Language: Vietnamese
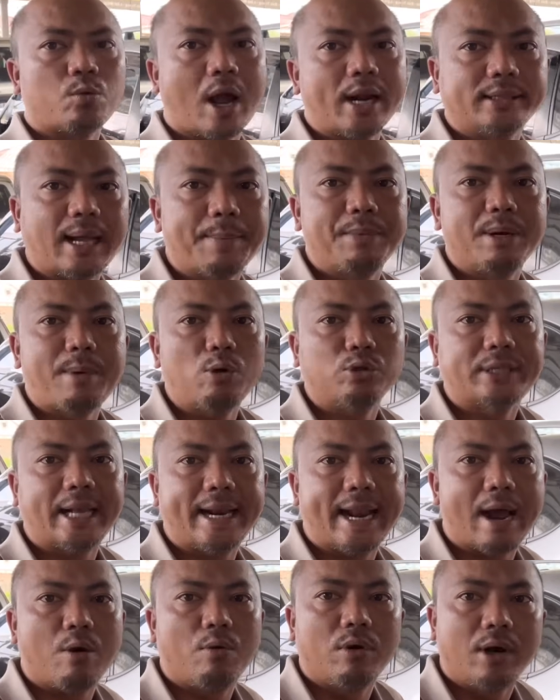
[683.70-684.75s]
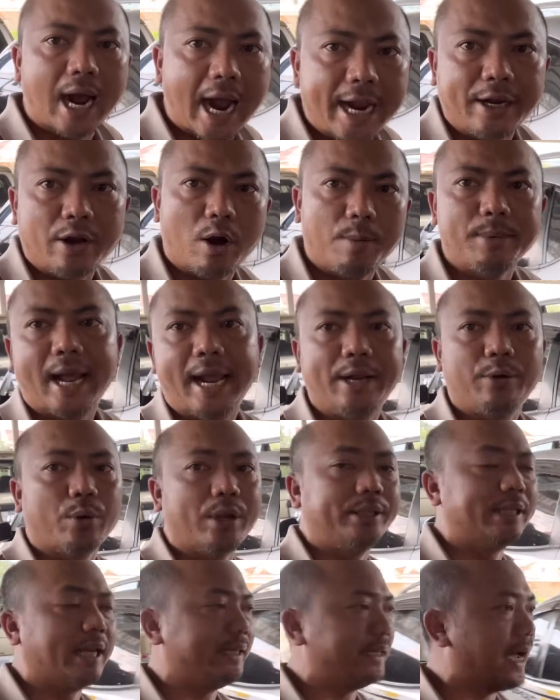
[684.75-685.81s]
quan tâm cái mẫu xe nào ngày hôm nay quý
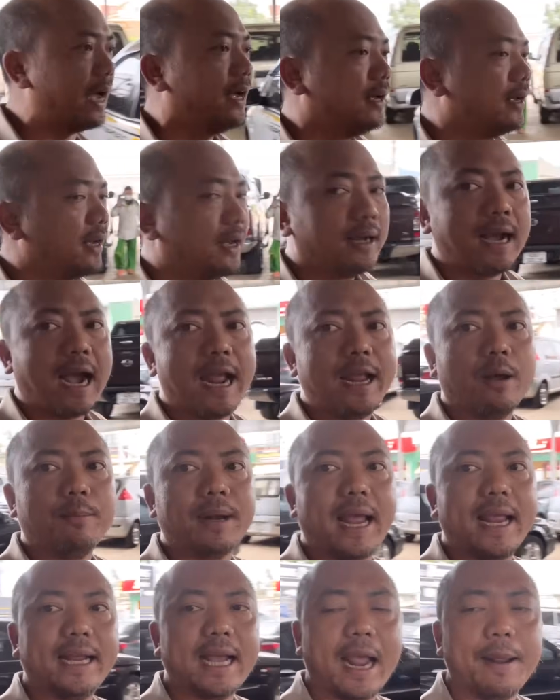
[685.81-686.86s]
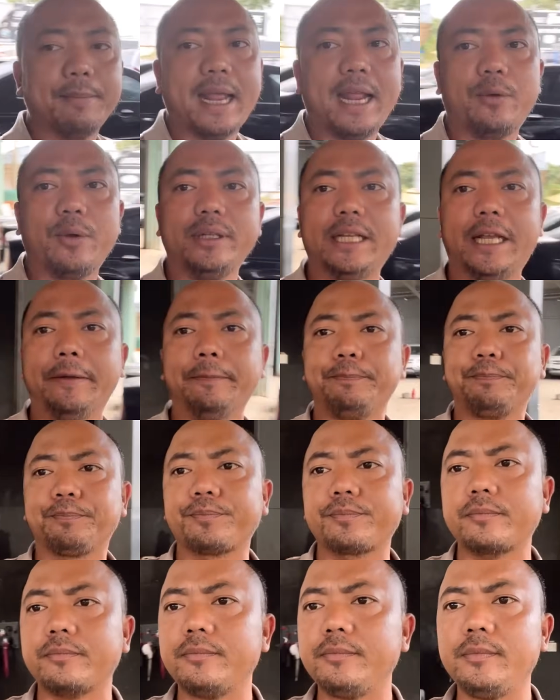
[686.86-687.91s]
anh chị nha ngày hôm nay ngày hôm nay quý anh chị
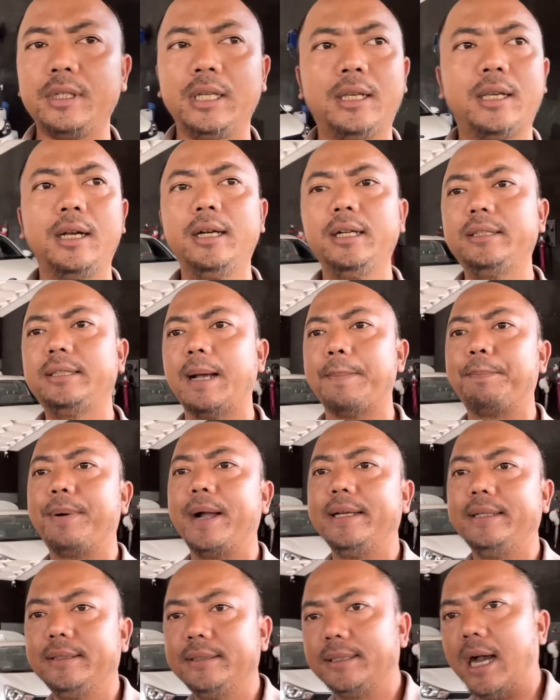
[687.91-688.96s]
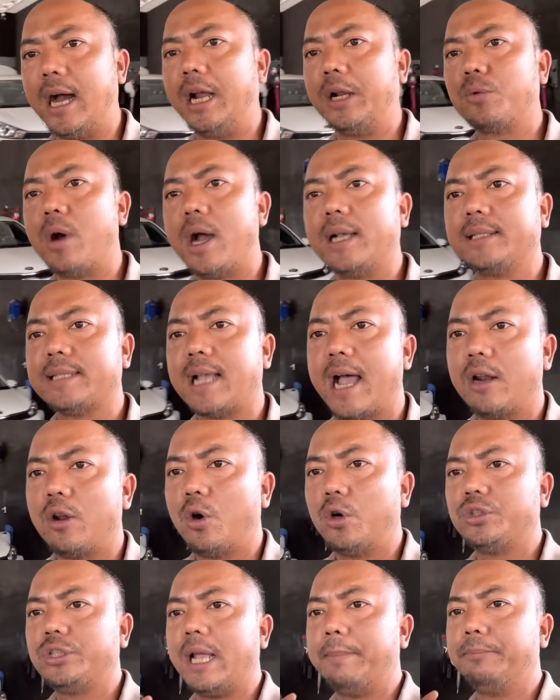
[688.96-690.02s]
cứ chụp hình gửi qua
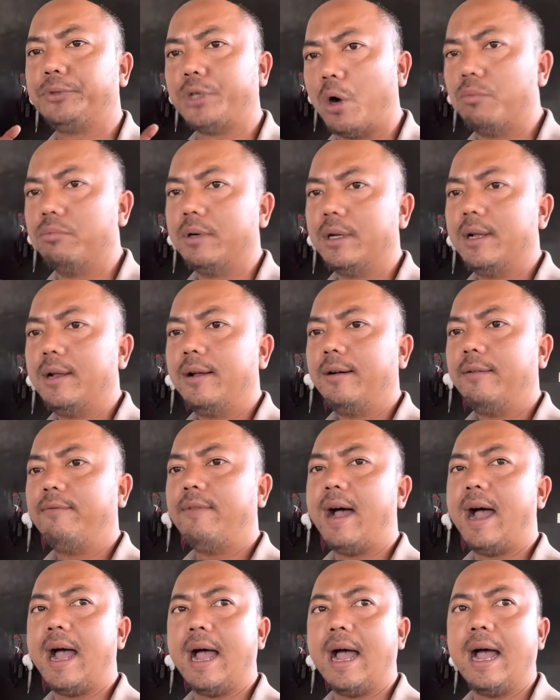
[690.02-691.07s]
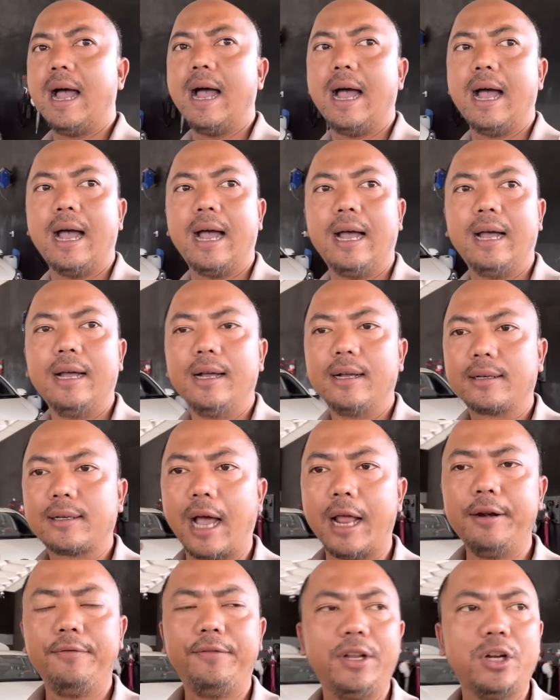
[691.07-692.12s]
Zalo cho em Trung và
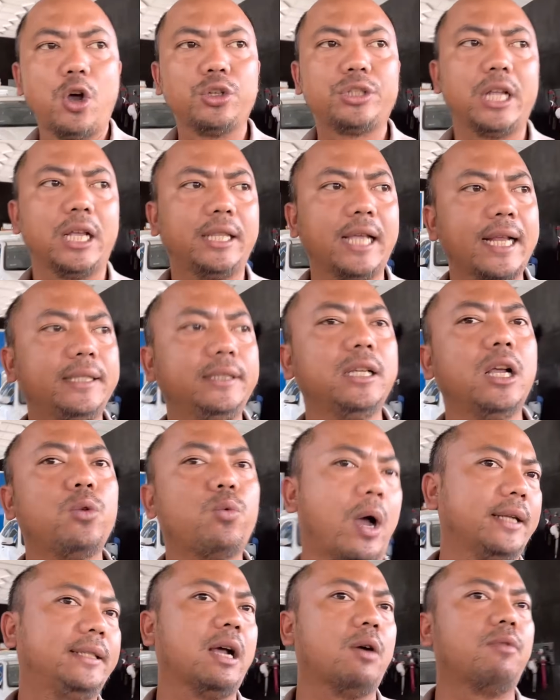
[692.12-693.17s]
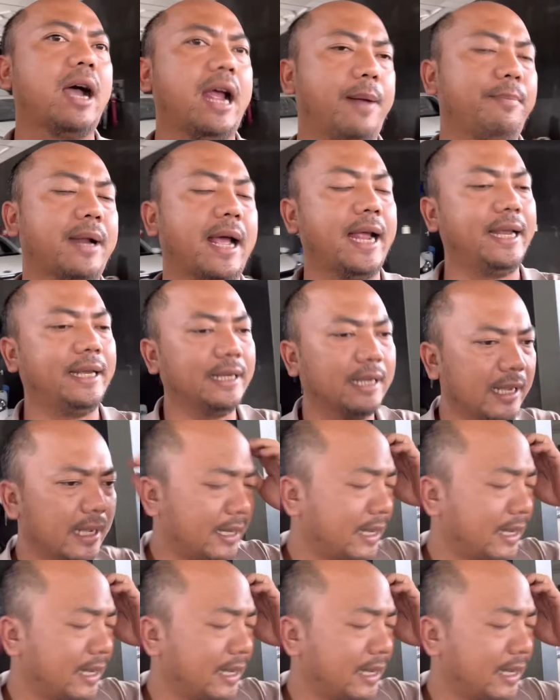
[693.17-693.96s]
cần video chi tiết nhưng quan trọng ngày hôm nay